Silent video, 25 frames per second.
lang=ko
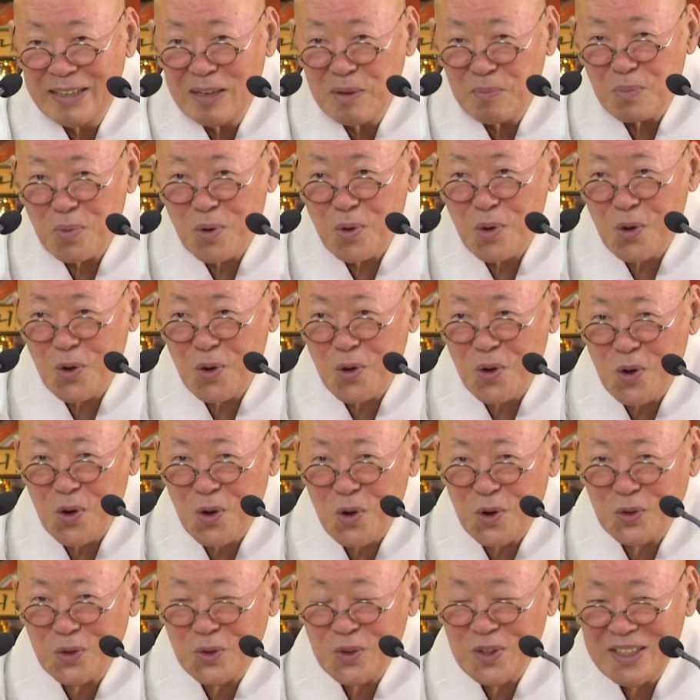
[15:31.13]

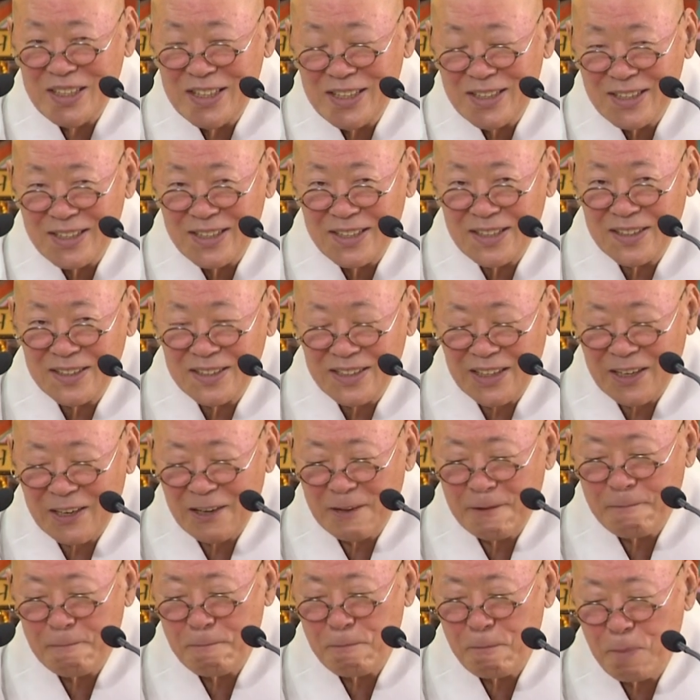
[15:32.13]
모든
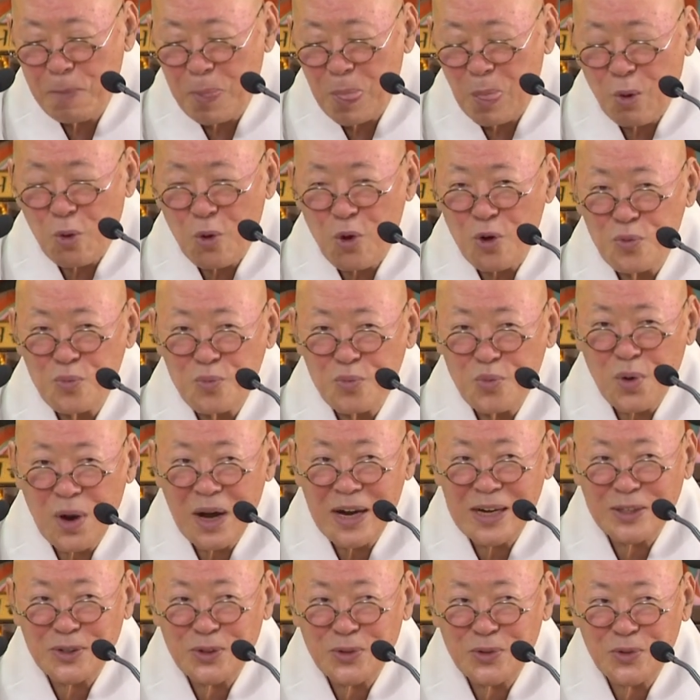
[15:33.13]
여건이
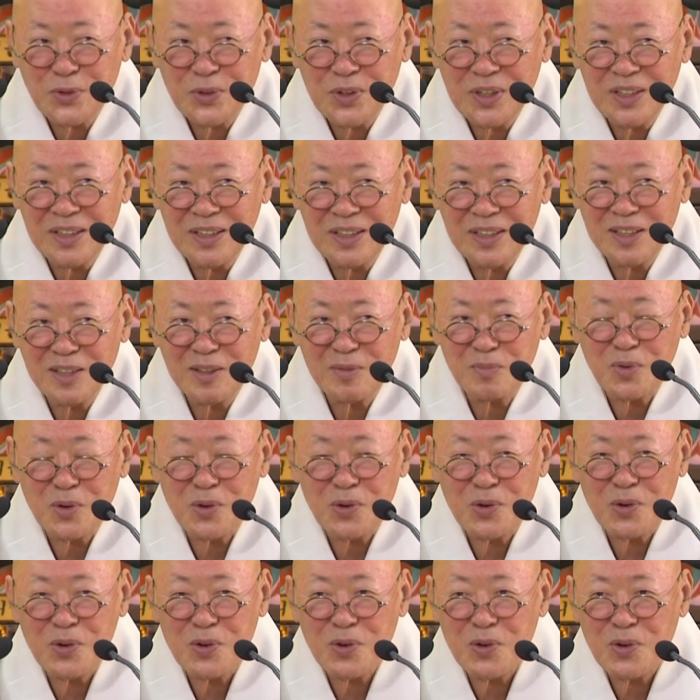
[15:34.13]
공부할 수 있는
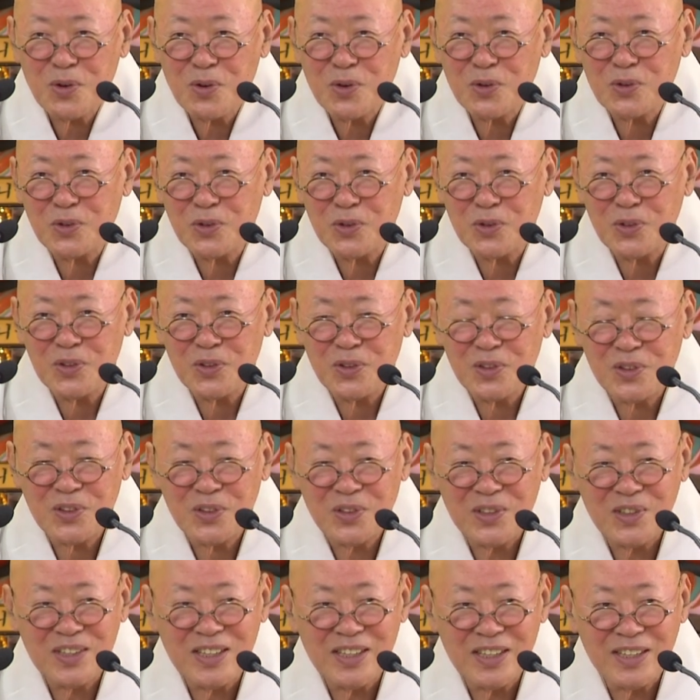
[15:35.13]

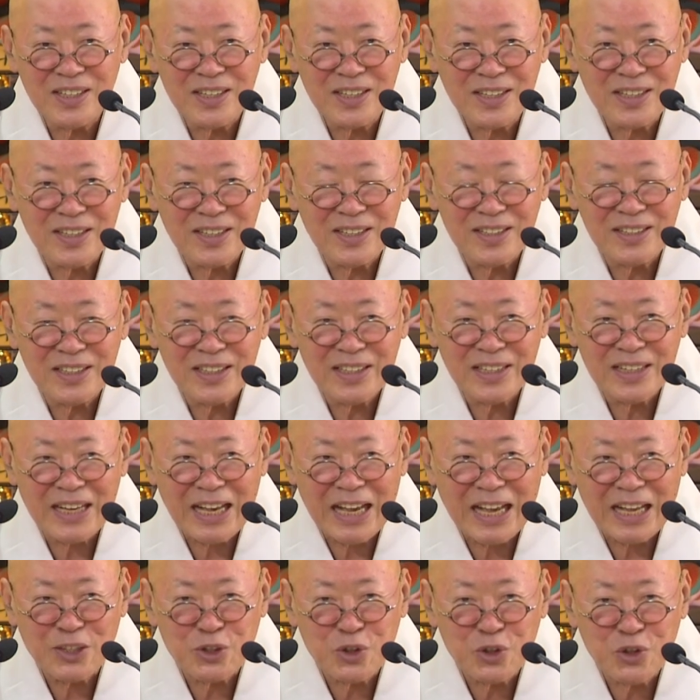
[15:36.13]
모든 여건이
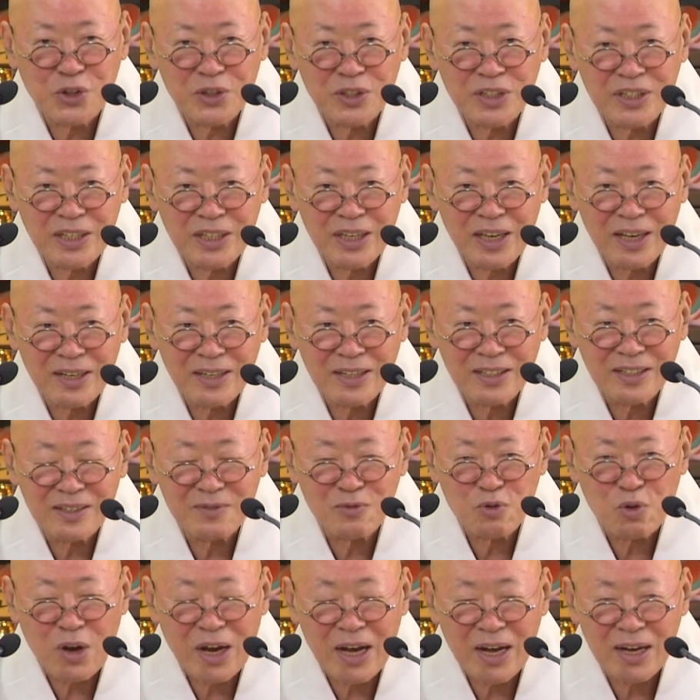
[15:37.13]

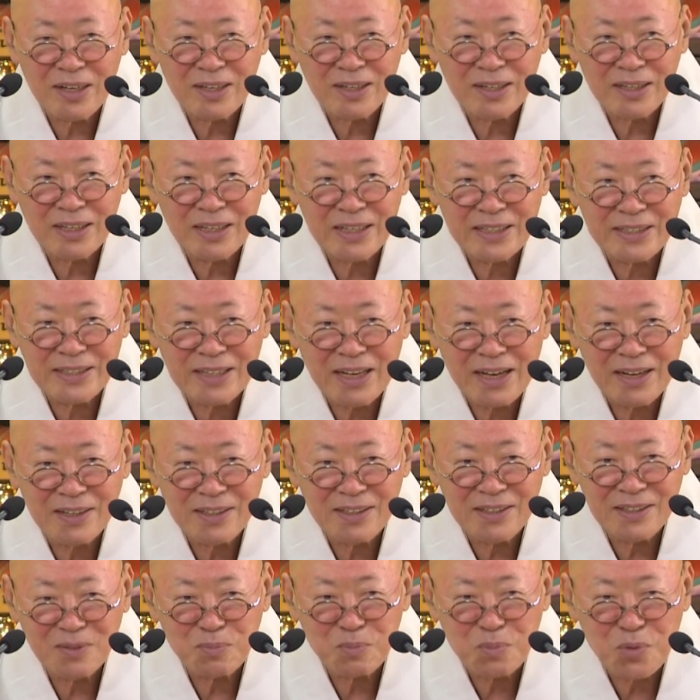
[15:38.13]
갖춰지게끔 과거에
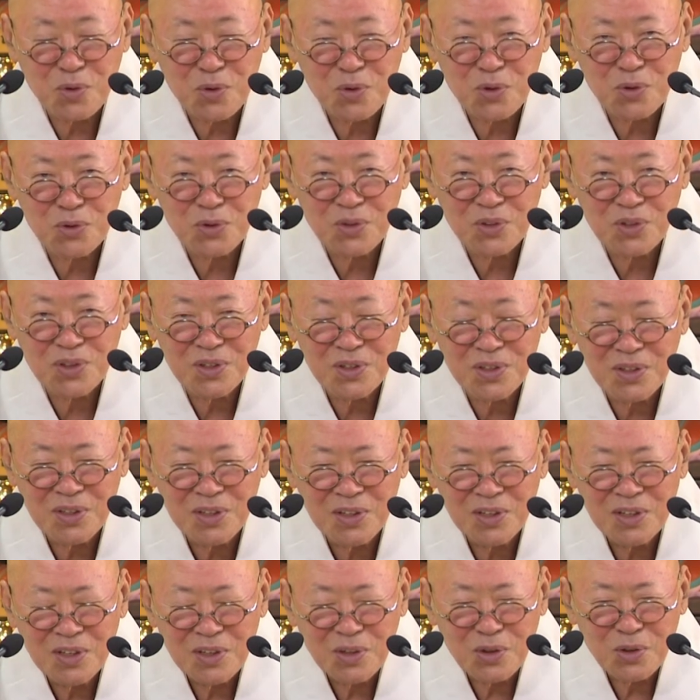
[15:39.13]
쌓은 모든
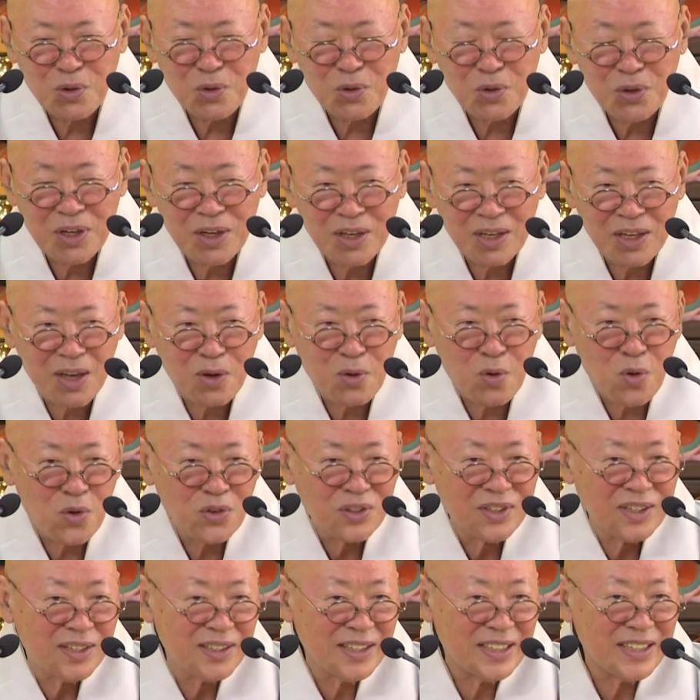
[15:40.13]
노력의
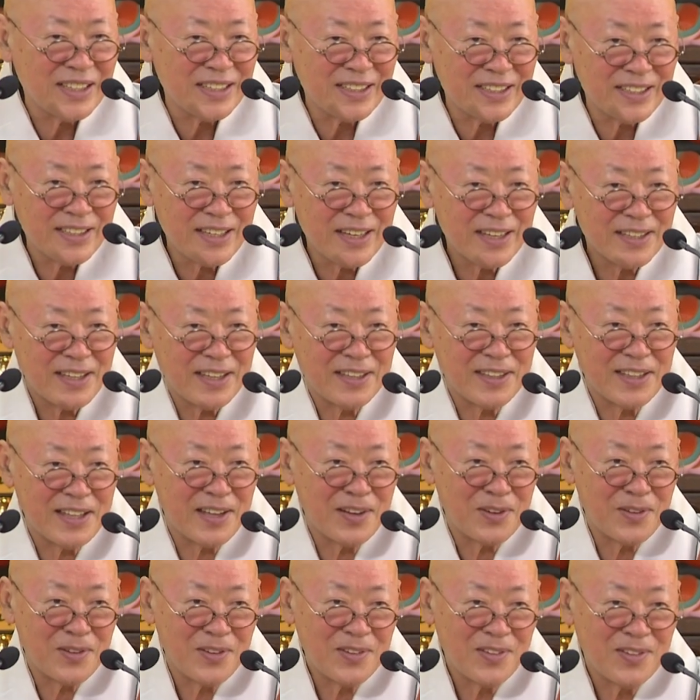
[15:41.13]
공덕이 있어야
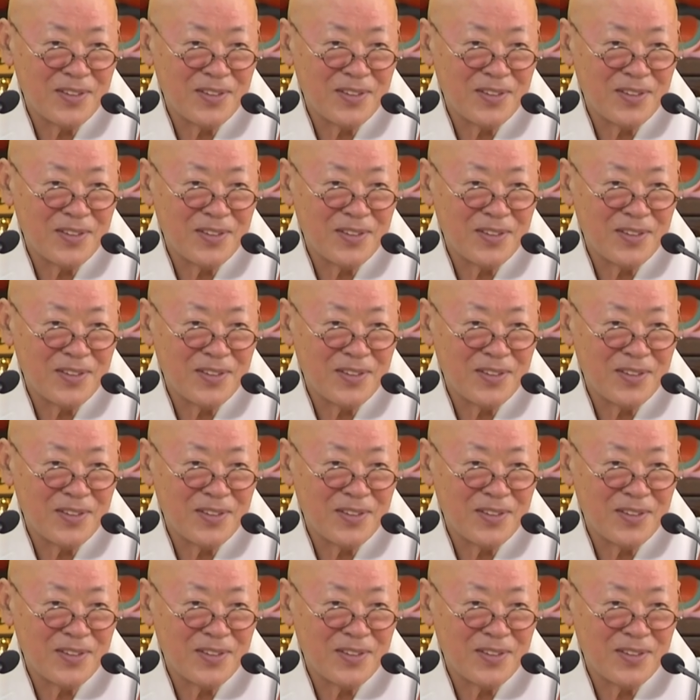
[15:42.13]
된다고.